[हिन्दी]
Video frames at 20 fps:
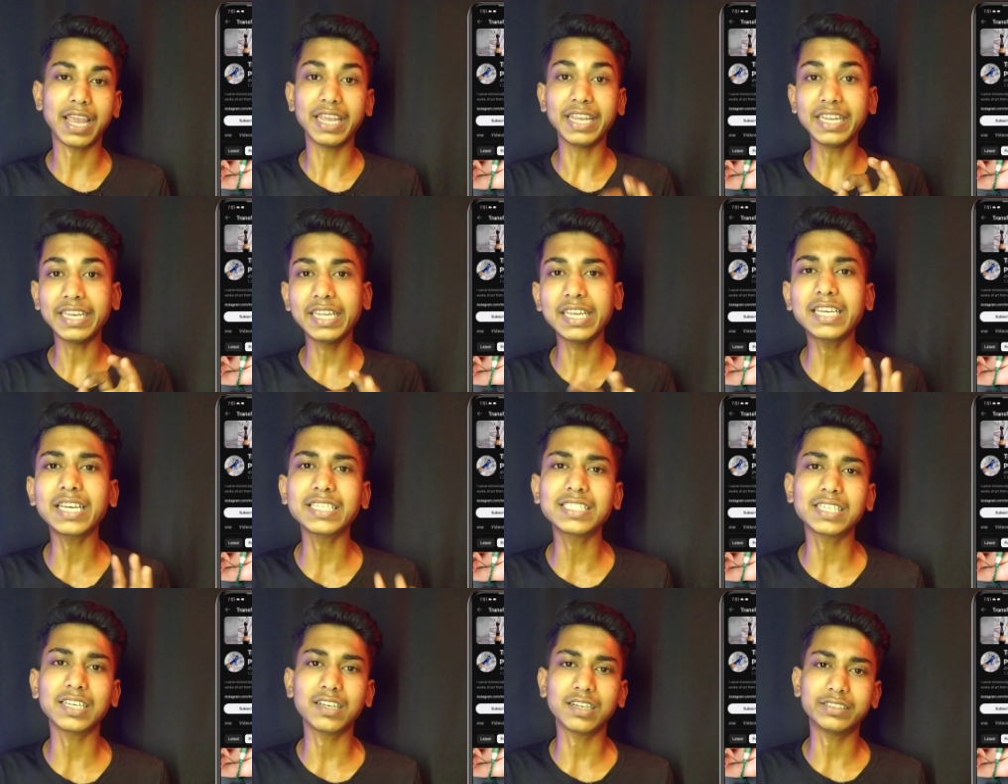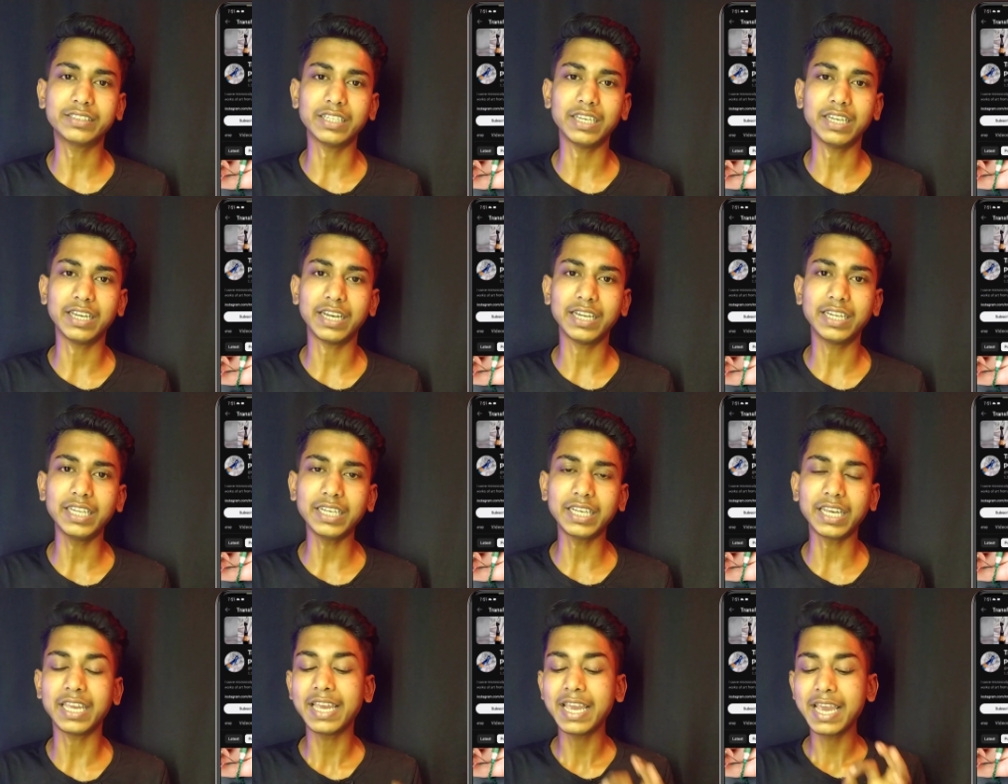है इन्हीं के चैनल से लेना है
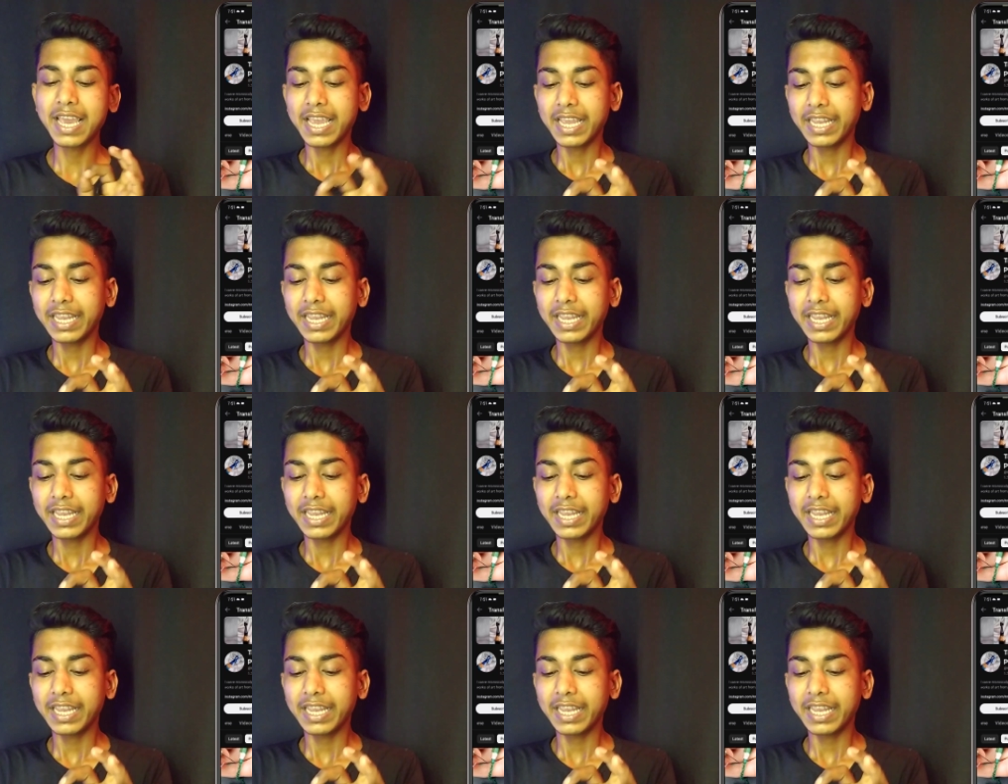ठीक है